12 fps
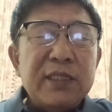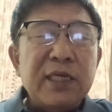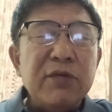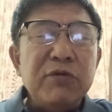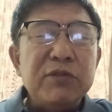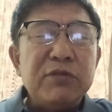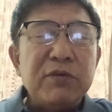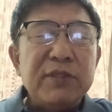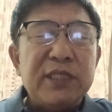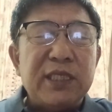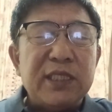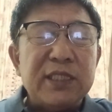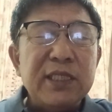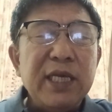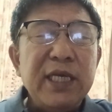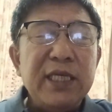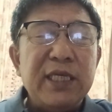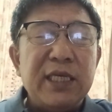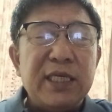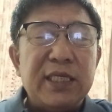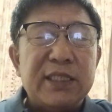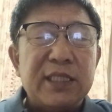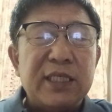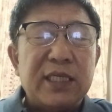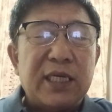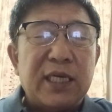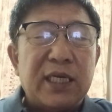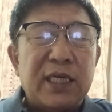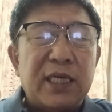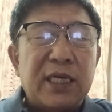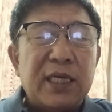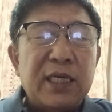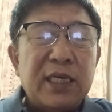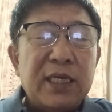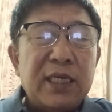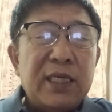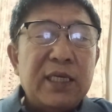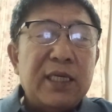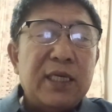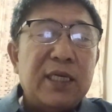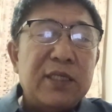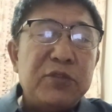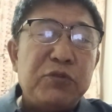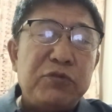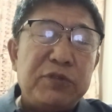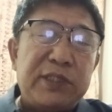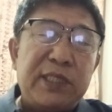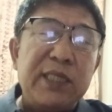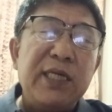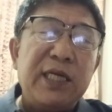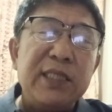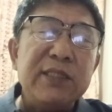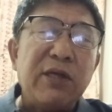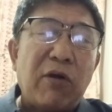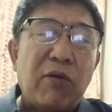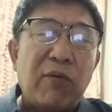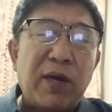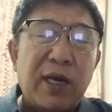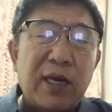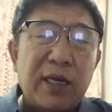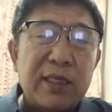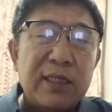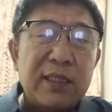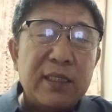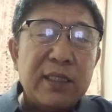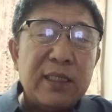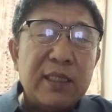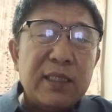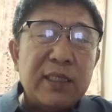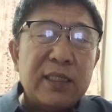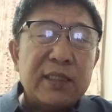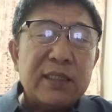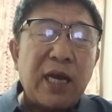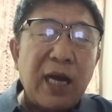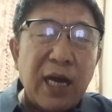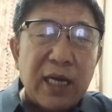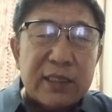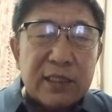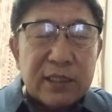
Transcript: 姜昆作为体制内的这个曲协的领导啊，他